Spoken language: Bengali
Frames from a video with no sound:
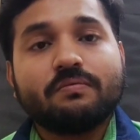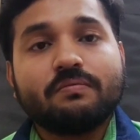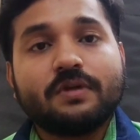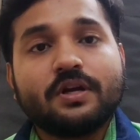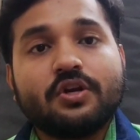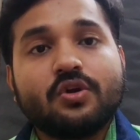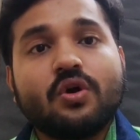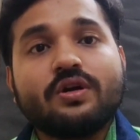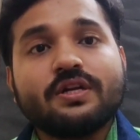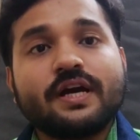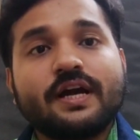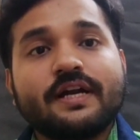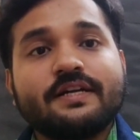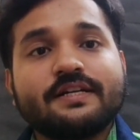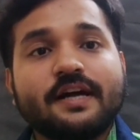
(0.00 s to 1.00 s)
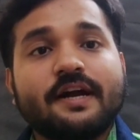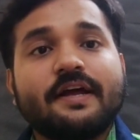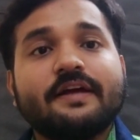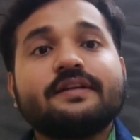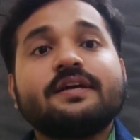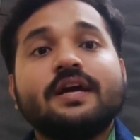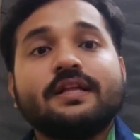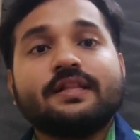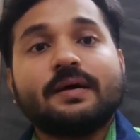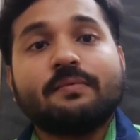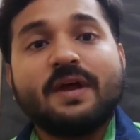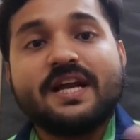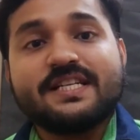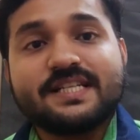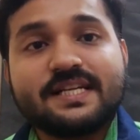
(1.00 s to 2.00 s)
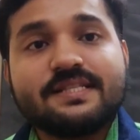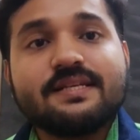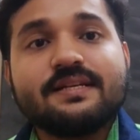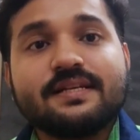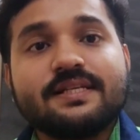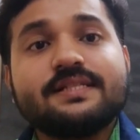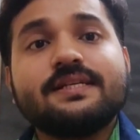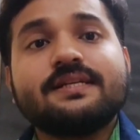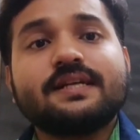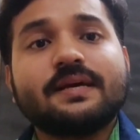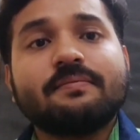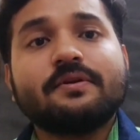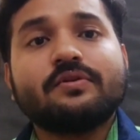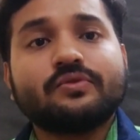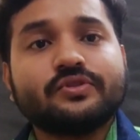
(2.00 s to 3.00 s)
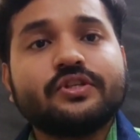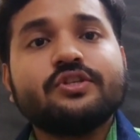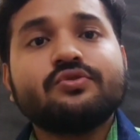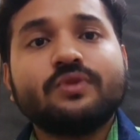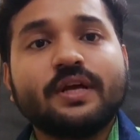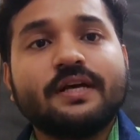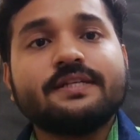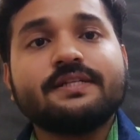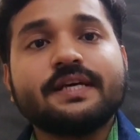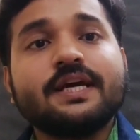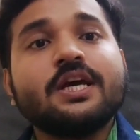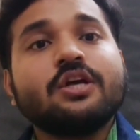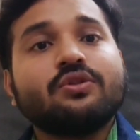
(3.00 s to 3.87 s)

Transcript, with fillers: মানে নট কারেক্ট কারেক্ট তারপরে অ্যাসাসন রিজন টাইপের কোশ্চেন চলে আসে